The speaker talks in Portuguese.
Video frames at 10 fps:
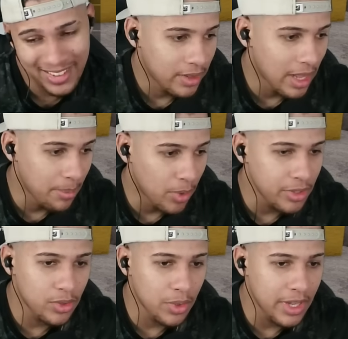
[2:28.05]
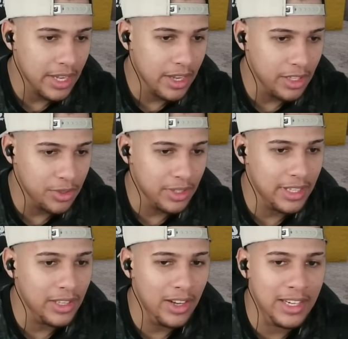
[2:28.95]
Tá bom, estoquei aqui. Deixa eu
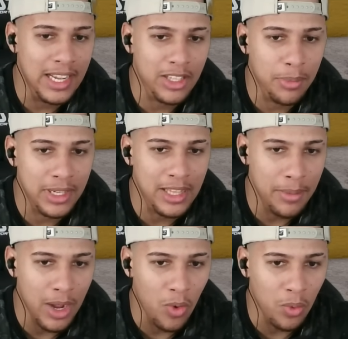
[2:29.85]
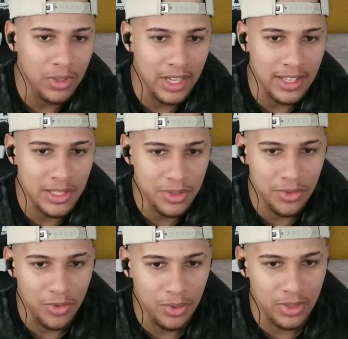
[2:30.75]
até dar uma olhada como é que tá a minha conta em questão de
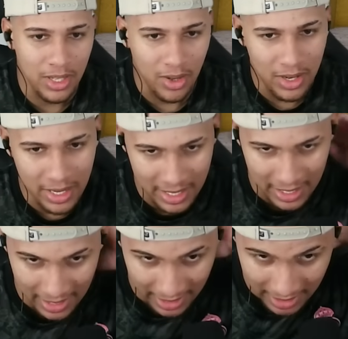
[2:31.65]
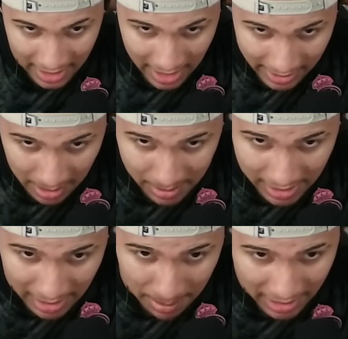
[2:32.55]
fruta. Olha aí, galera. Temos
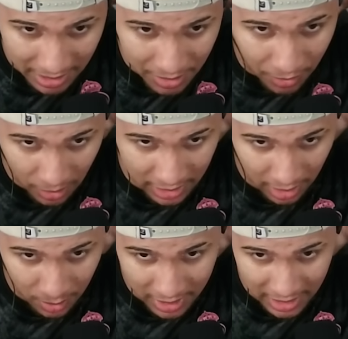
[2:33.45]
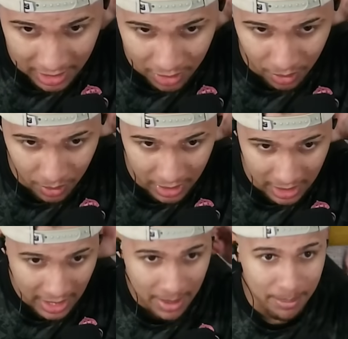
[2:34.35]
até bastante frutas, ó. Duas
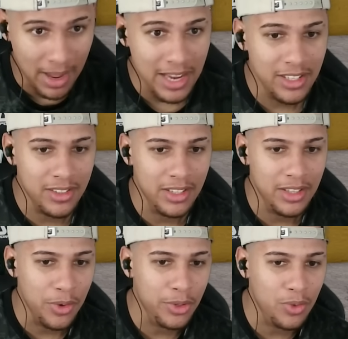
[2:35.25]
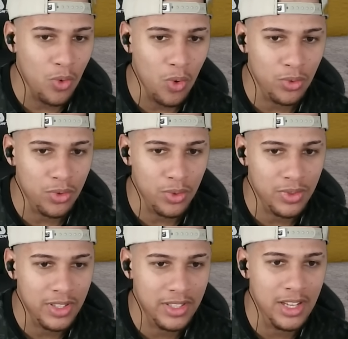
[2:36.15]
Kitsune, mais de 38
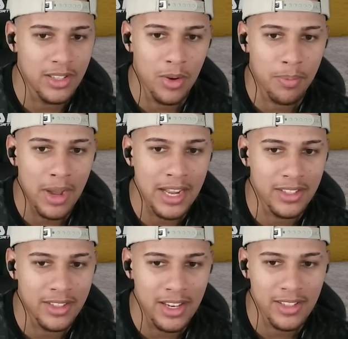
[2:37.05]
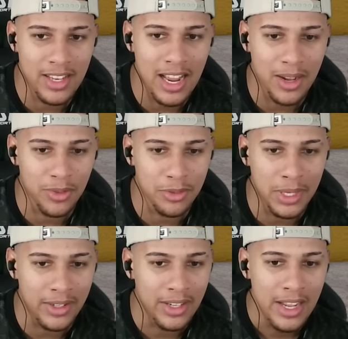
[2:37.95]
Contros, seis Leopard, três Dragons.
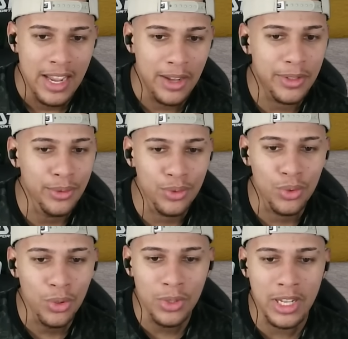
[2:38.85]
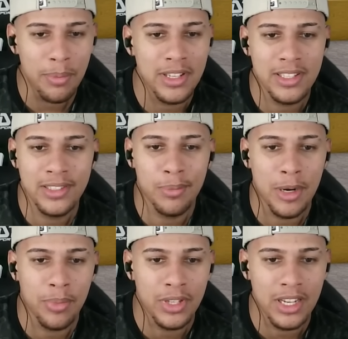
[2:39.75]
Mano, eu tenho tudo que precisa
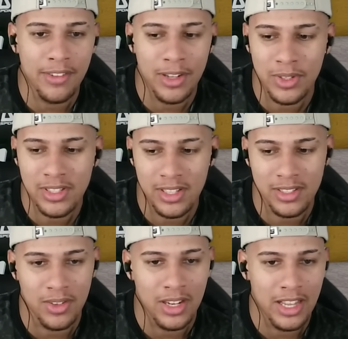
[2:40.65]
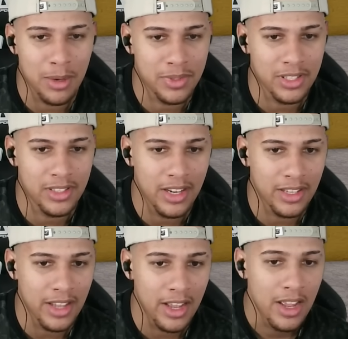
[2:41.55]
pra poder gravar a atualização, galera. Pra vocês terem
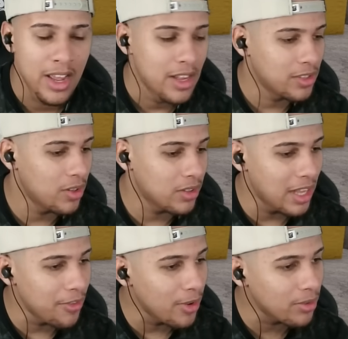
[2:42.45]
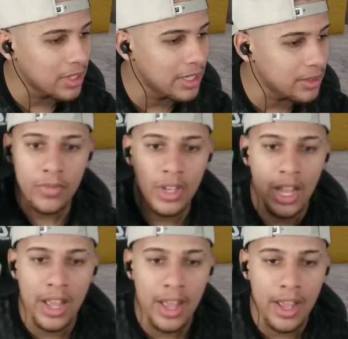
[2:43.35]
ideia. Só tá faltando
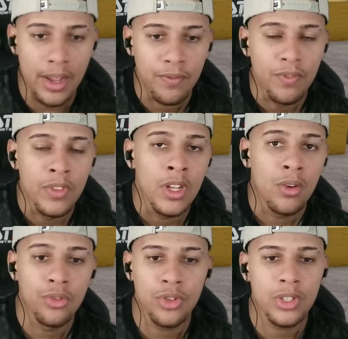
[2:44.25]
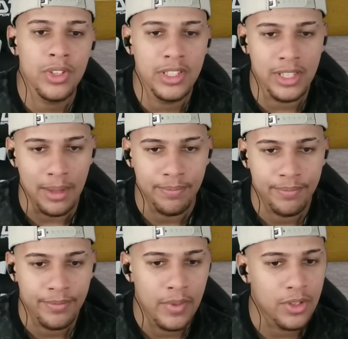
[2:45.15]
é, o jogo atualizar.
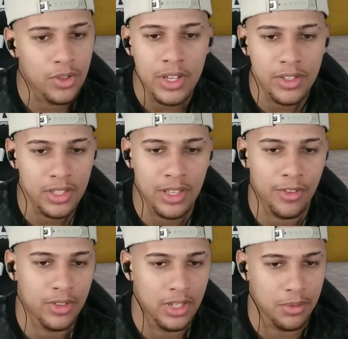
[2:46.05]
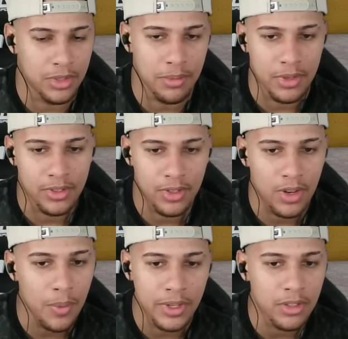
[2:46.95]
É só isso que tá faltando, meus amigos. Eu
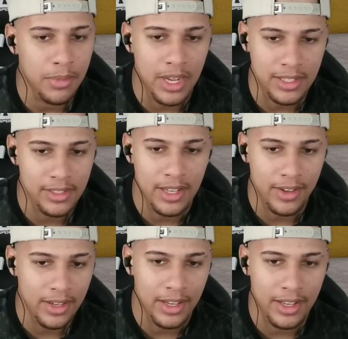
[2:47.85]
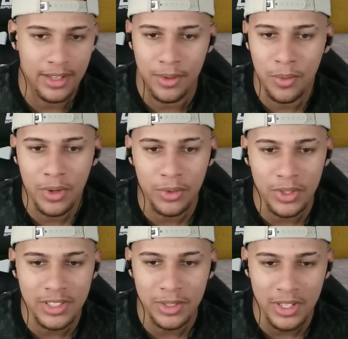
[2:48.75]
não aguento mais, é sério, galera. O
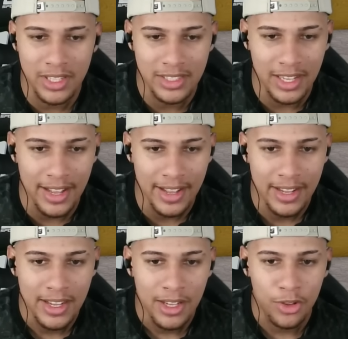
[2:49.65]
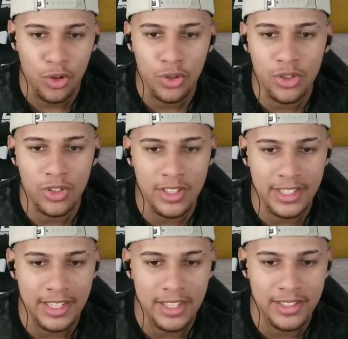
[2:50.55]
quanto antes atualizar, todos nós
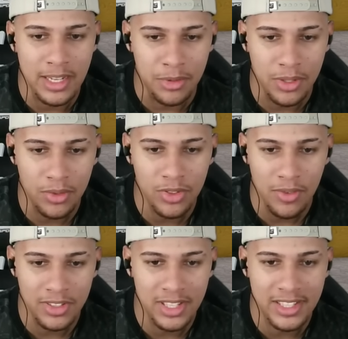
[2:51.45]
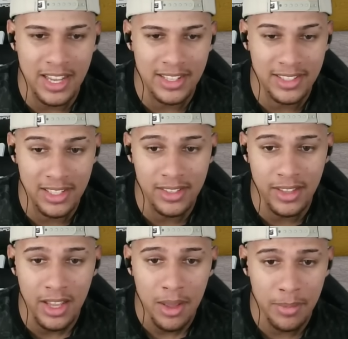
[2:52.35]
agradecemos. Não só vocês que
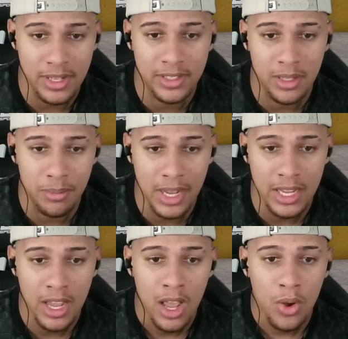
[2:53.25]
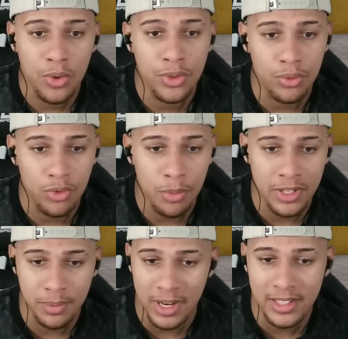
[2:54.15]
assistem, mas também os
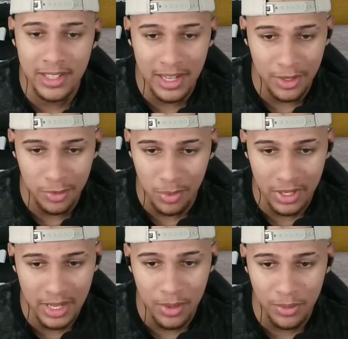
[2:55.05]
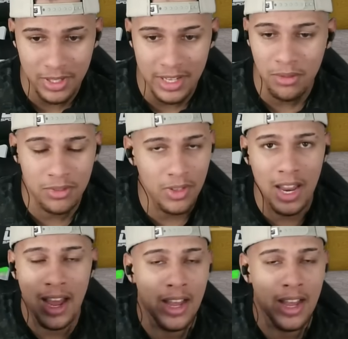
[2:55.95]
youtubers brasileiros. Porque os gringos estão lá,